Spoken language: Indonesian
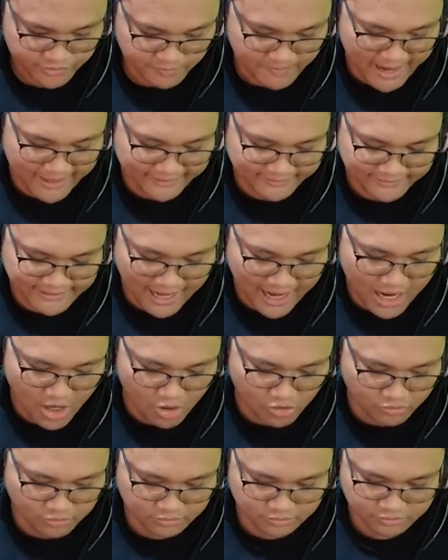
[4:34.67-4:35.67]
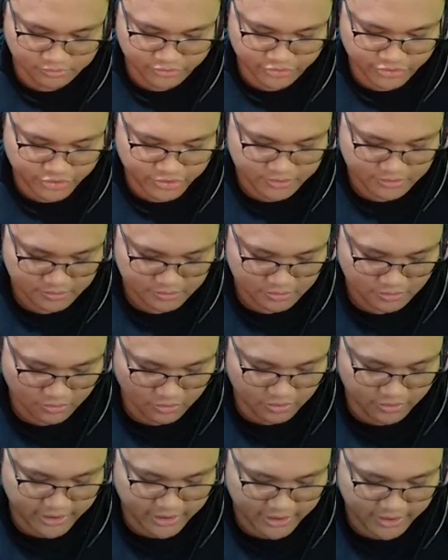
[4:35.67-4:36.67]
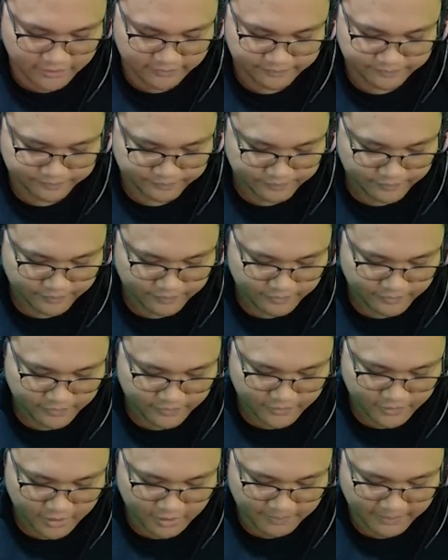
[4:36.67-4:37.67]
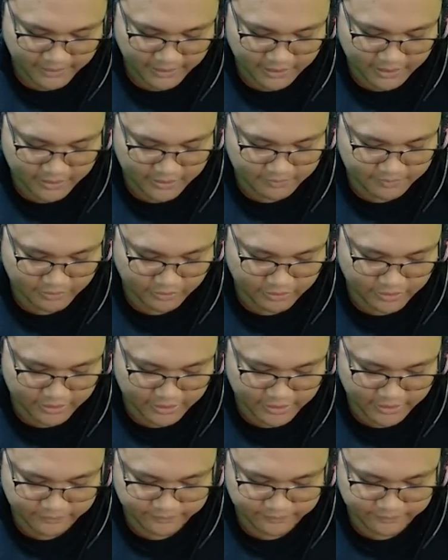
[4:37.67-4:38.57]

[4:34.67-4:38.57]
Max down. Oke. Oke, okay, sini aja.